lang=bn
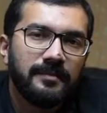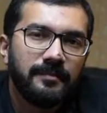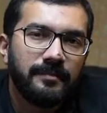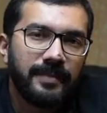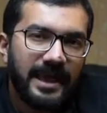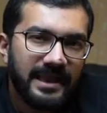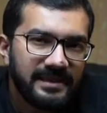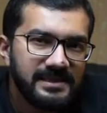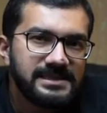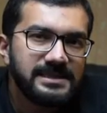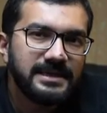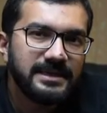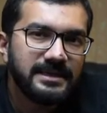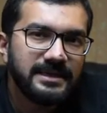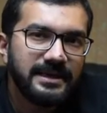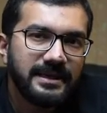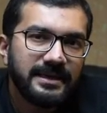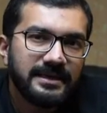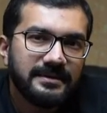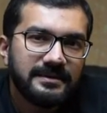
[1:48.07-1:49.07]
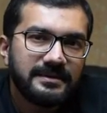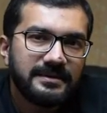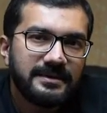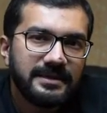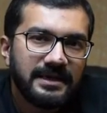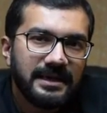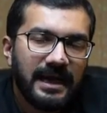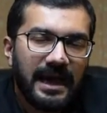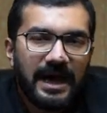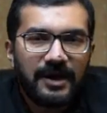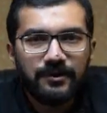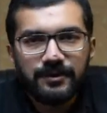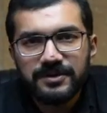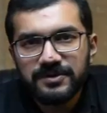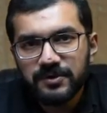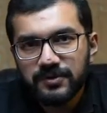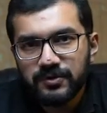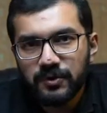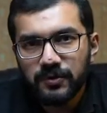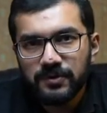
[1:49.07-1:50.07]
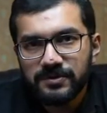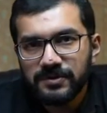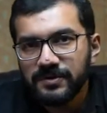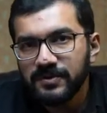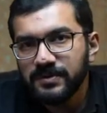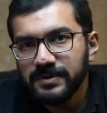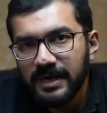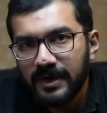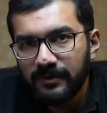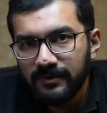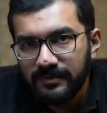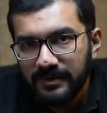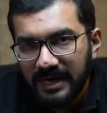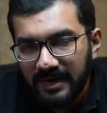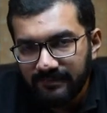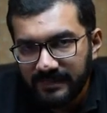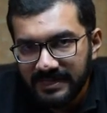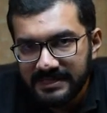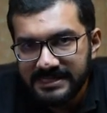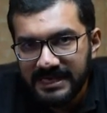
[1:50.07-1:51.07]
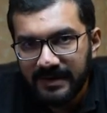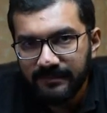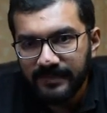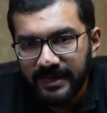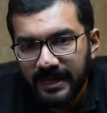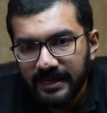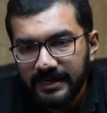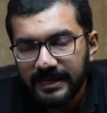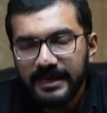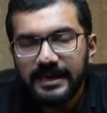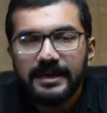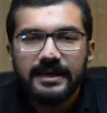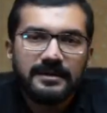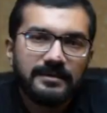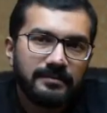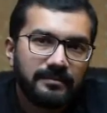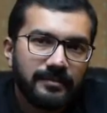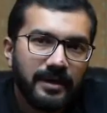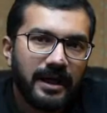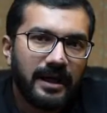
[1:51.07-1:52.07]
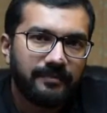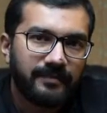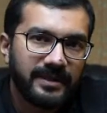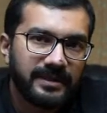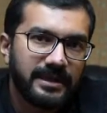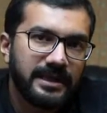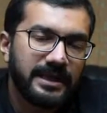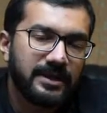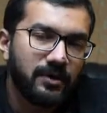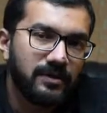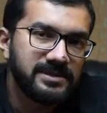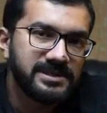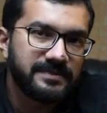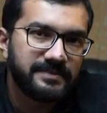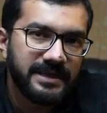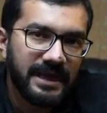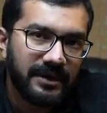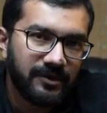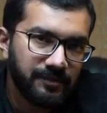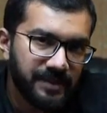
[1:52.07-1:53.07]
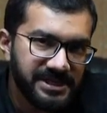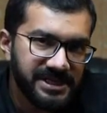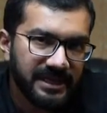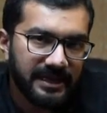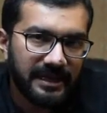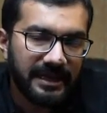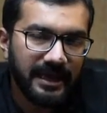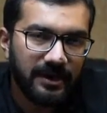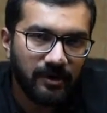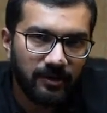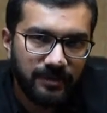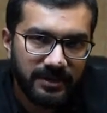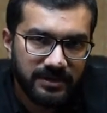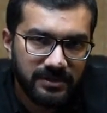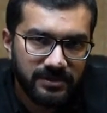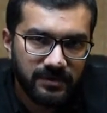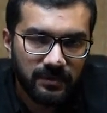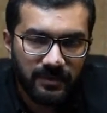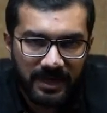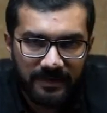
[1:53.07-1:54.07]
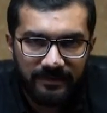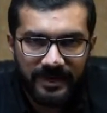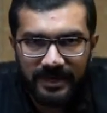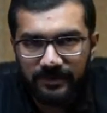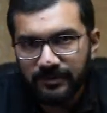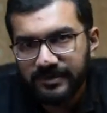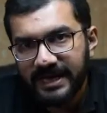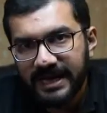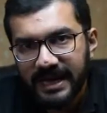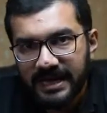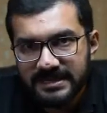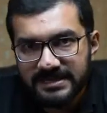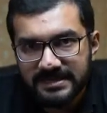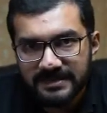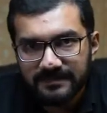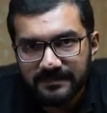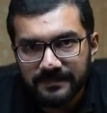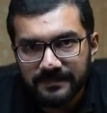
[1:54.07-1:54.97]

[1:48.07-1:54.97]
ব্যালেন্সিং নিয়ে আরও কিছু ছোট ছোট উদাহরণ আপনাদের সামনে আনলে আপনাদের এই কনসেপ্টটা আরও বেশি ক্লিয়ার হবে চলুন আমরা একটু দেখে আসি